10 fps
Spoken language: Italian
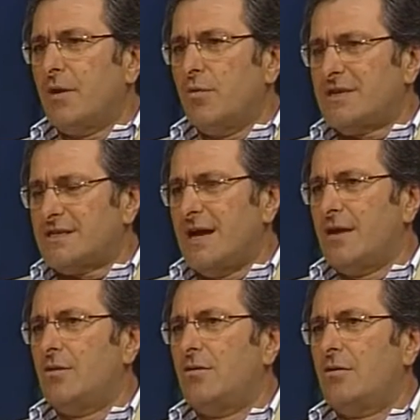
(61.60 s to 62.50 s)

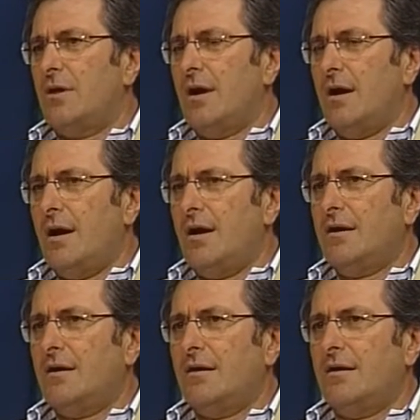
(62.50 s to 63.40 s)
quest'anno
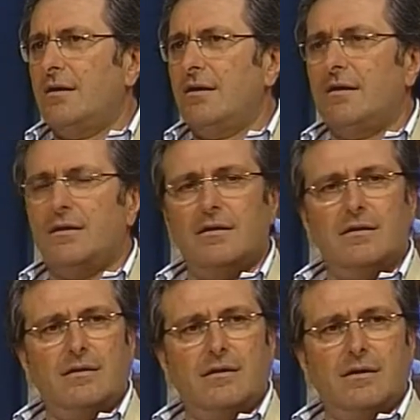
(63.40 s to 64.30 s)
ha
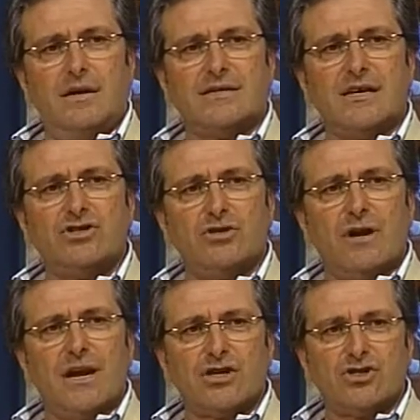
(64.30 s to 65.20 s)
ha sancito
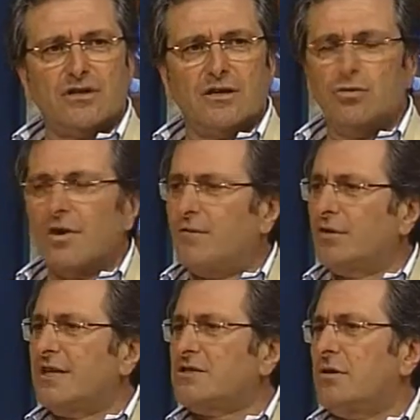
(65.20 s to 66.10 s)
la nascita di una
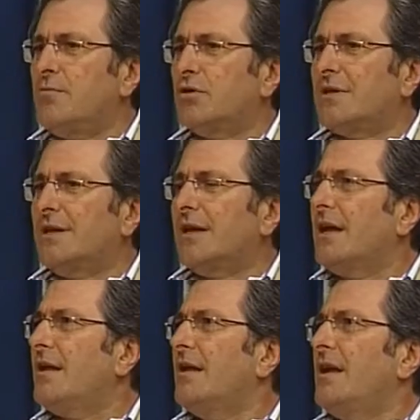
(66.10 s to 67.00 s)
fondazione importante
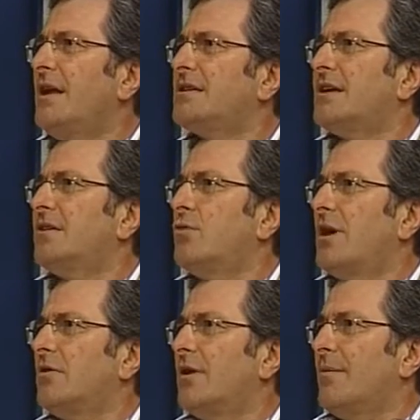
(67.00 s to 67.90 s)
che è il
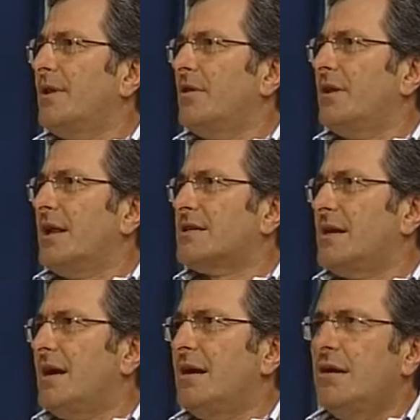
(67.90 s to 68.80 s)
Santuario della Madonna della
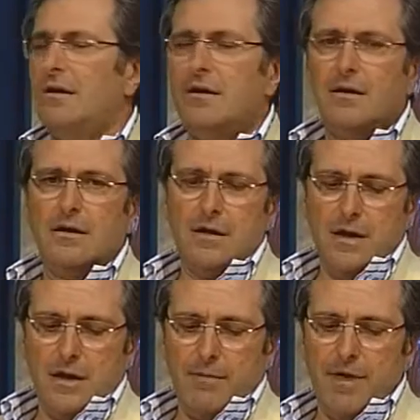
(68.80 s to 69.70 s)
Scala.
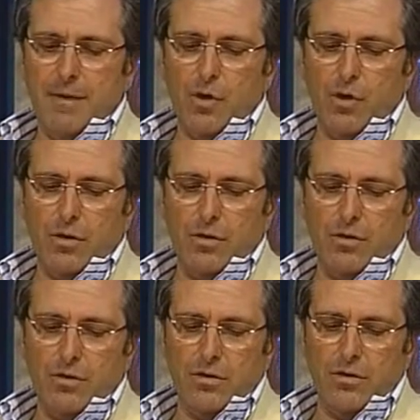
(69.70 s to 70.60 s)

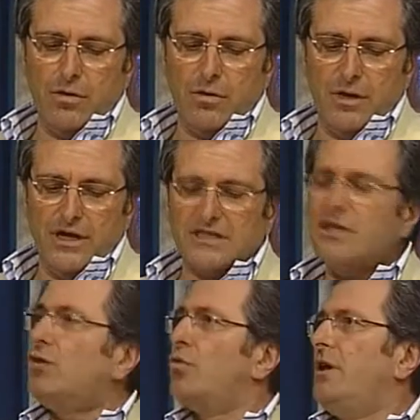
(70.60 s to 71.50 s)
Abbiamo eh,
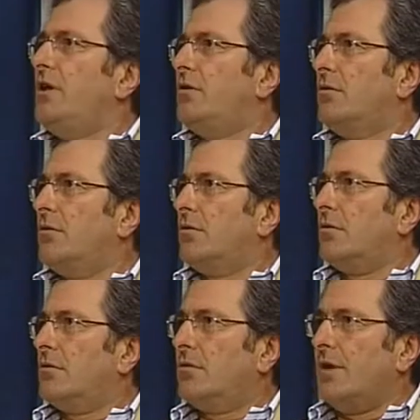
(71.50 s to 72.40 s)
istituito,
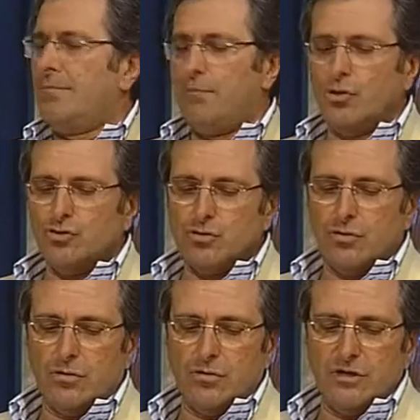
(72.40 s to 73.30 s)
con
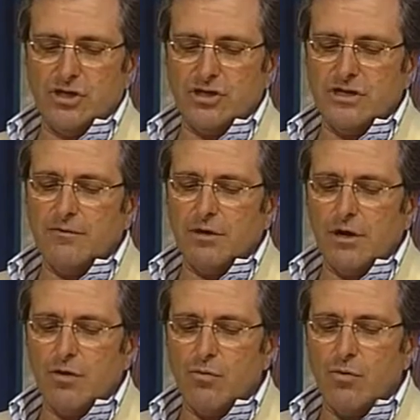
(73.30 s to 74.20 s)
l'appoggio decisivo
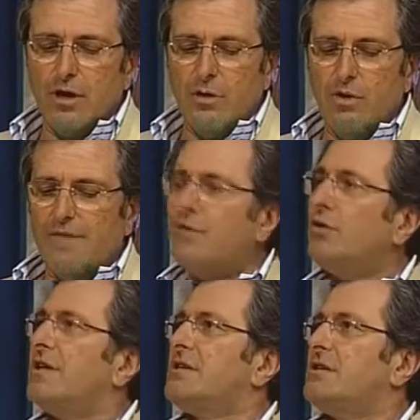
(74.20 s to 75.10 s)
del Comune, una
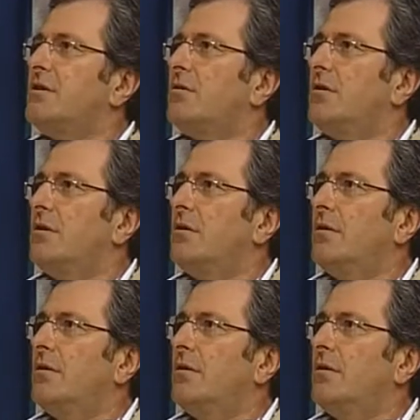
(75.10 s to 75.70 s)
fondazione.